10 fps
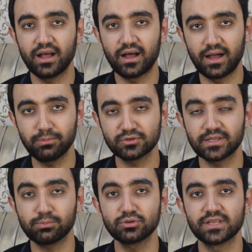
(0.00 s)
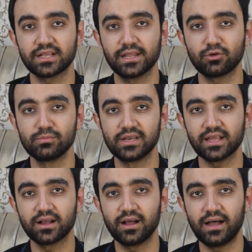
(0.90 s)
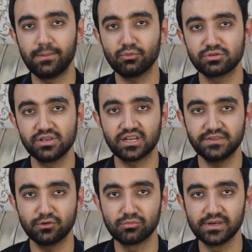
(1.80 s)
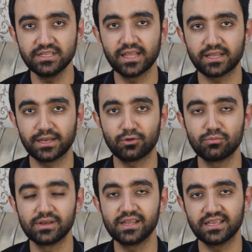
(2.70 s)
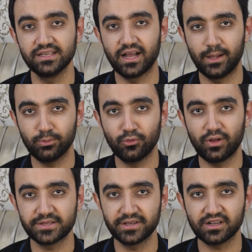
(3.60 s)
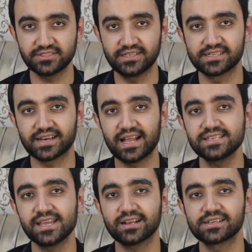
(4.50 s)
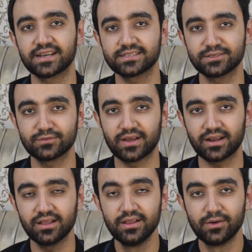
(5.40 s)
आपको सब कुछ देखने को मिलेगा आपको अच्छी खासी कॉमेडी देखने को मिलेगी आपको अच्छा खासा डराया जाएगा डायरेक्टर द्वारा